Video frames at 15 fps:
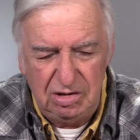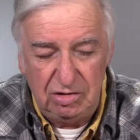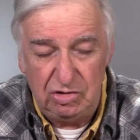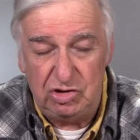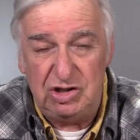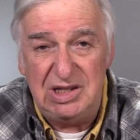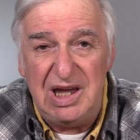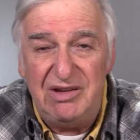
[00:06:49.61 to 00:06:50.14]

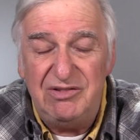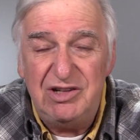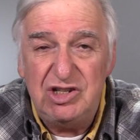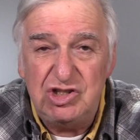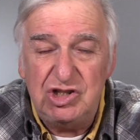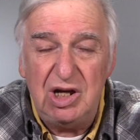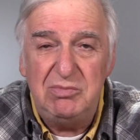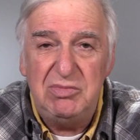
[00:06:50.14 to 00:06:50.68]
je n'avais
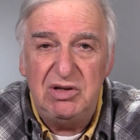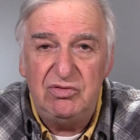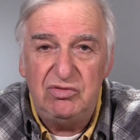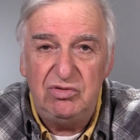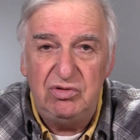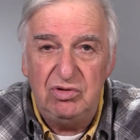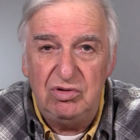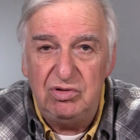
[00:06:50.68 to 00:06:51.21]
jamais
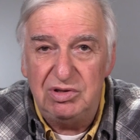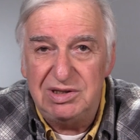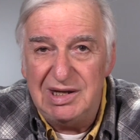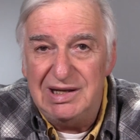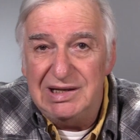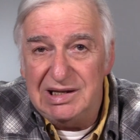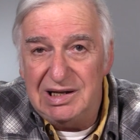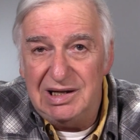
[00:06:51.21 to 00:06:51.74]
vu un
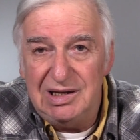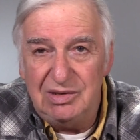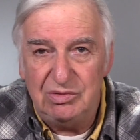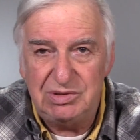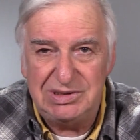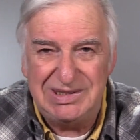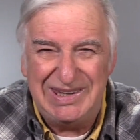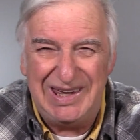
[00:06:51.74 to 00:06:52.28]
tel cas,
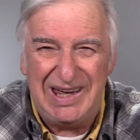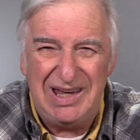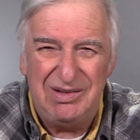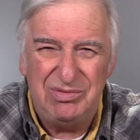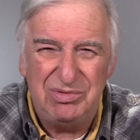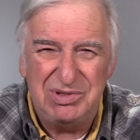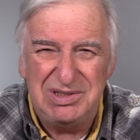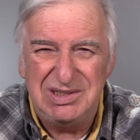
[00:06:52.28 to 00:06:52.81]
aussi grave,
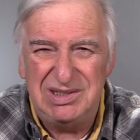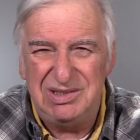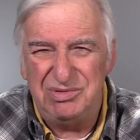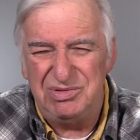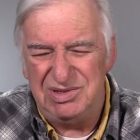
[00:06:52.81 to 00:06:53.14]
aussi.